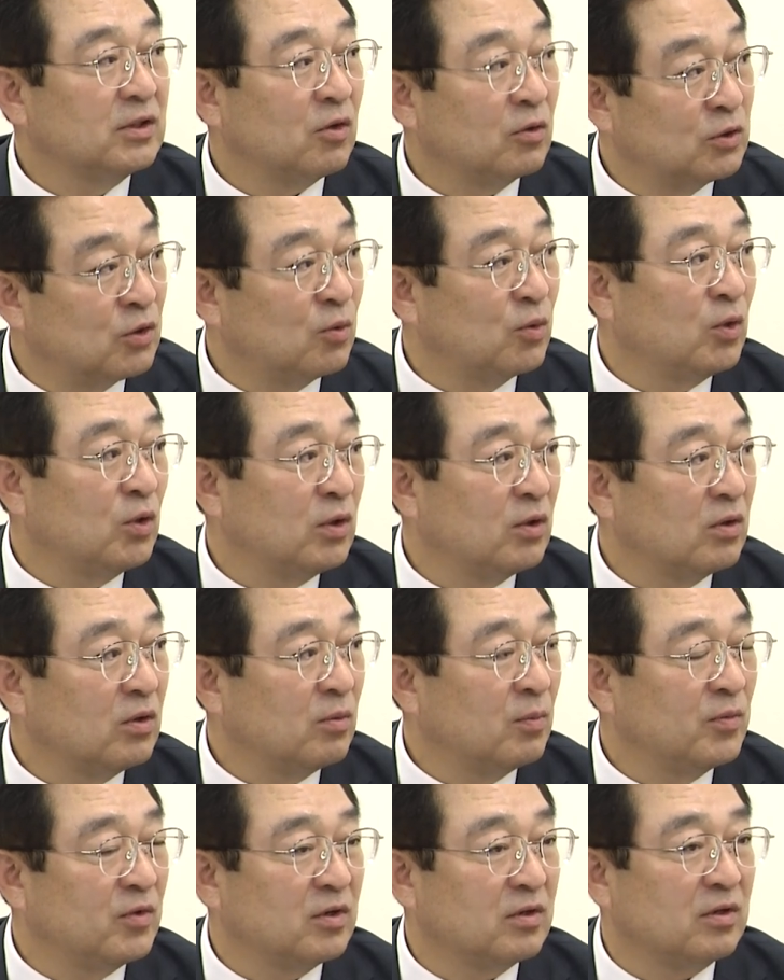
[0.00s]
이제
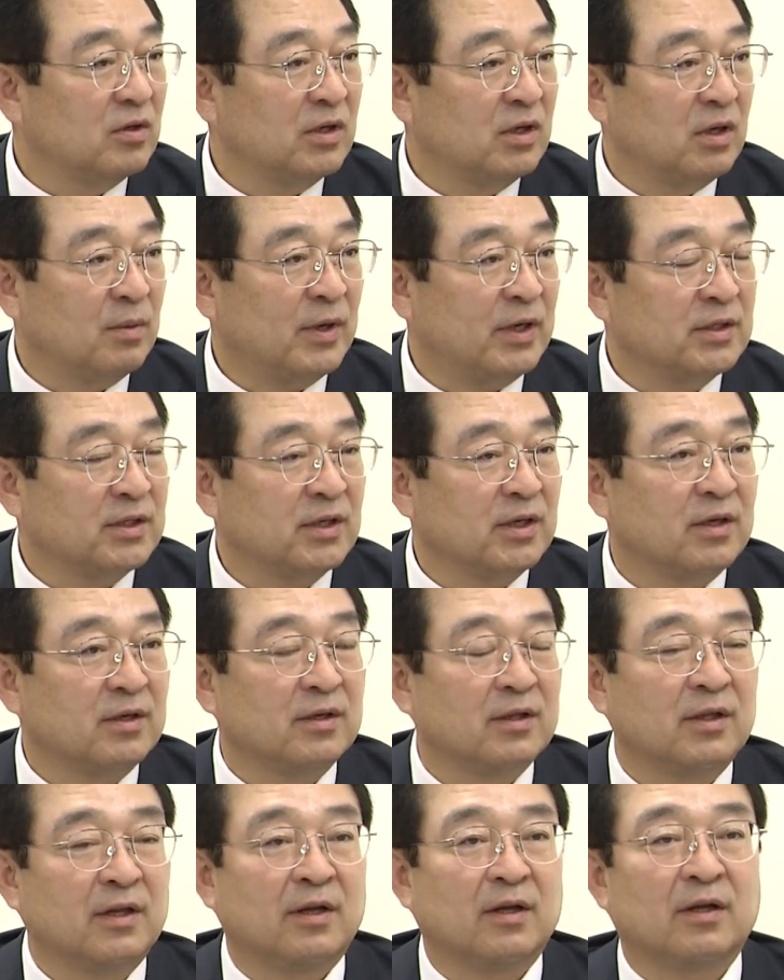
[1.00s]
어처구니없는 일이
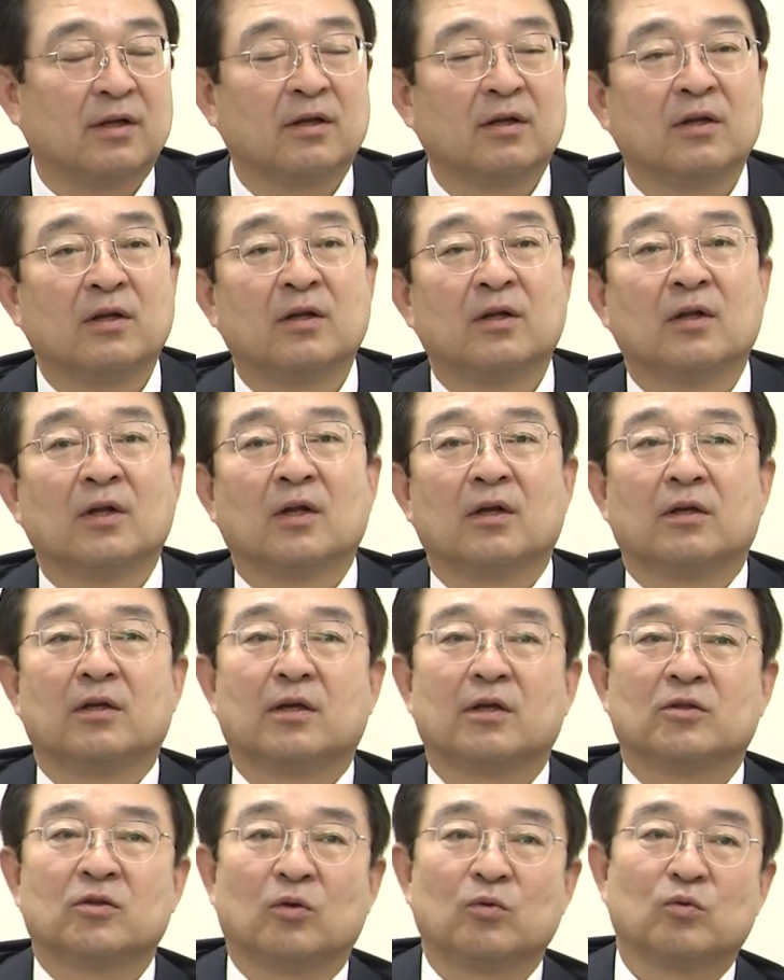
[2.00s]
발생했는데
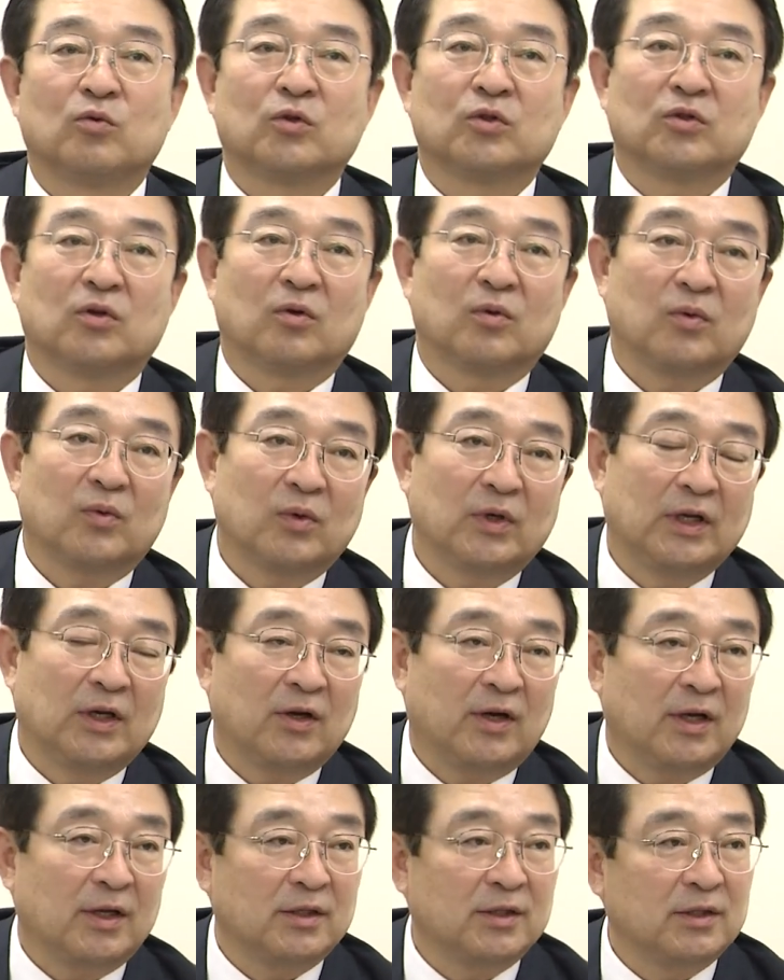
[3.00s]
이게 전국적으로
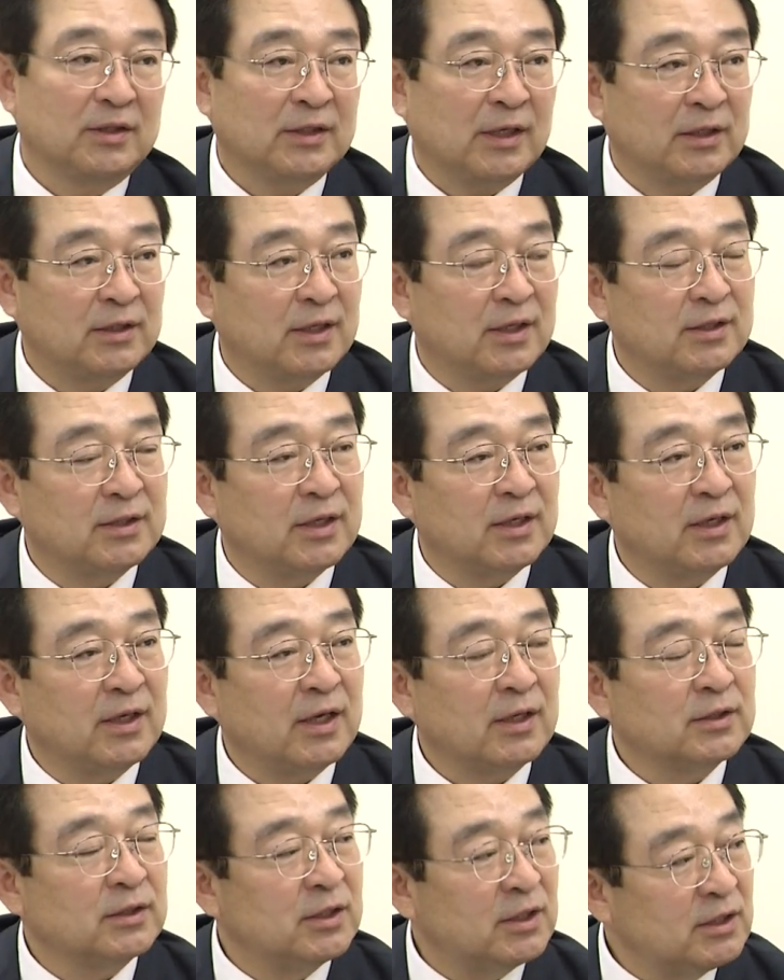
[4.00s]
이러한 자치단체가
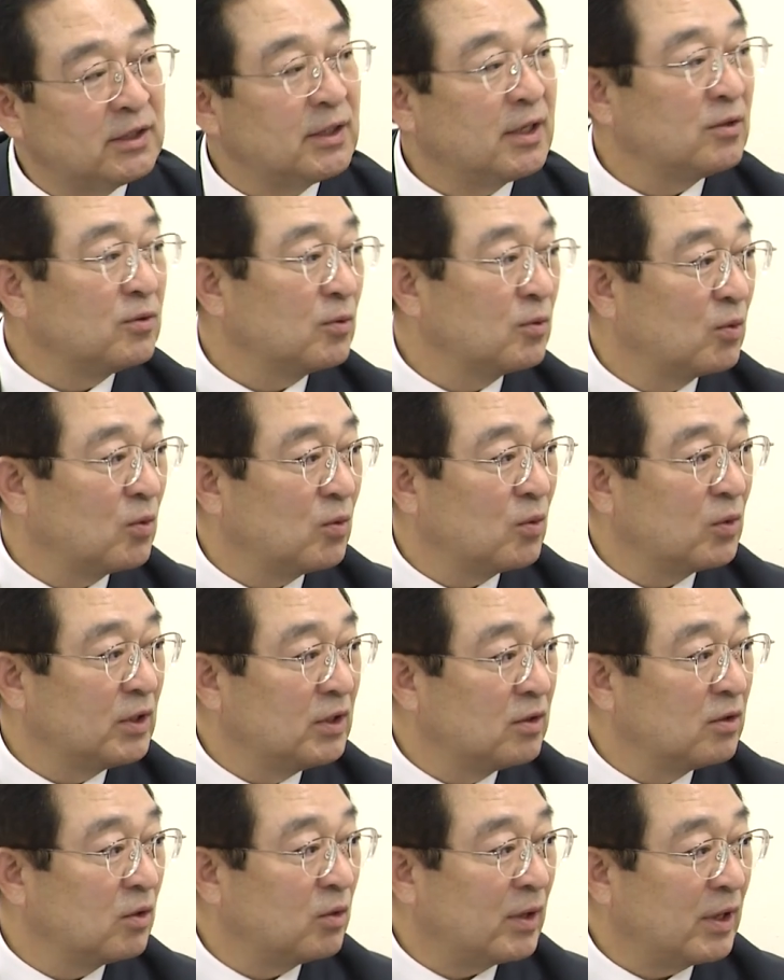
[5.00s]
약 70개 정도
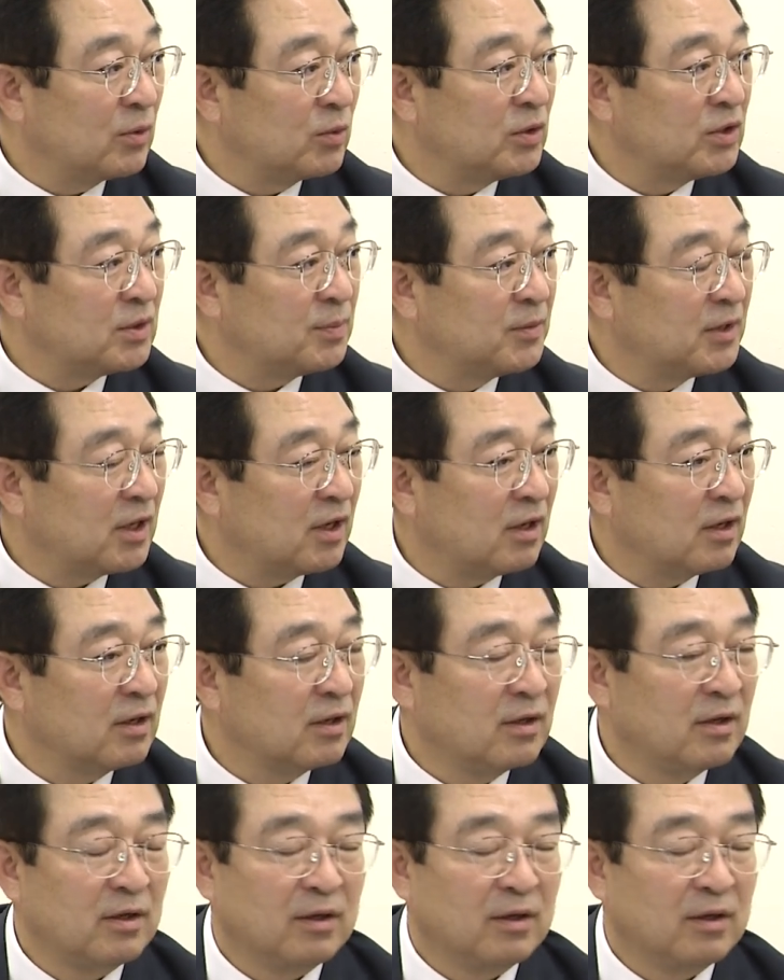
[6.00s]
있는 걸로 알고 있습니다.